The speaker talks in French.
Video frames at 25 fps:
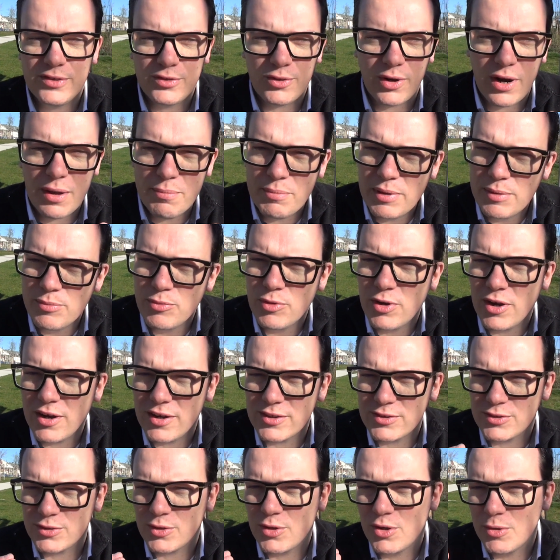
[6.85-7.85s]
sur la
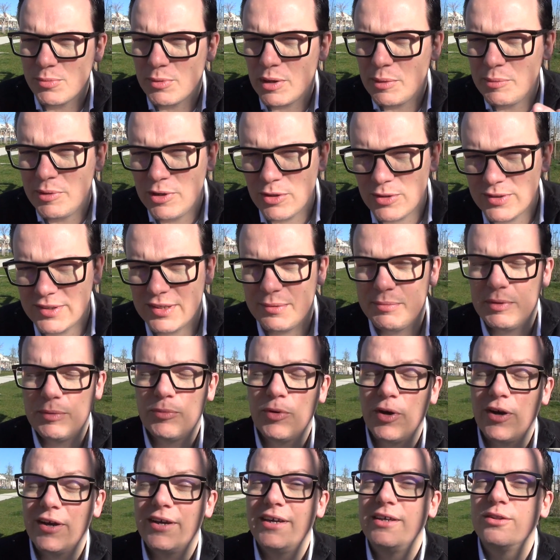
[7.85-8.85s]
mémoire, sur comment améliorer sa
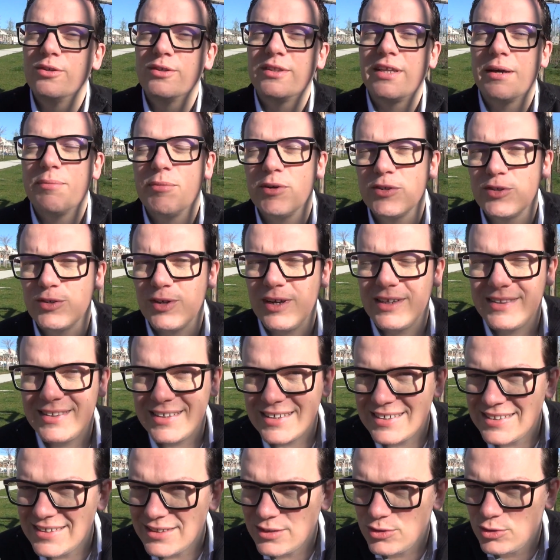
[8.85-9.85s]
mémoire et notamment sur la
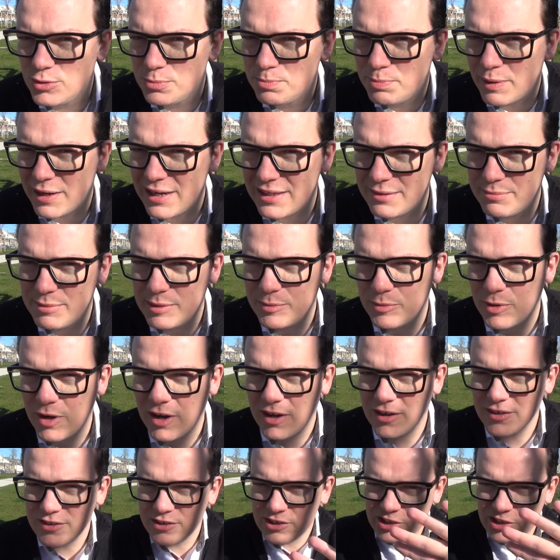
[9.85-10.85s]
technique du palais de mémoire.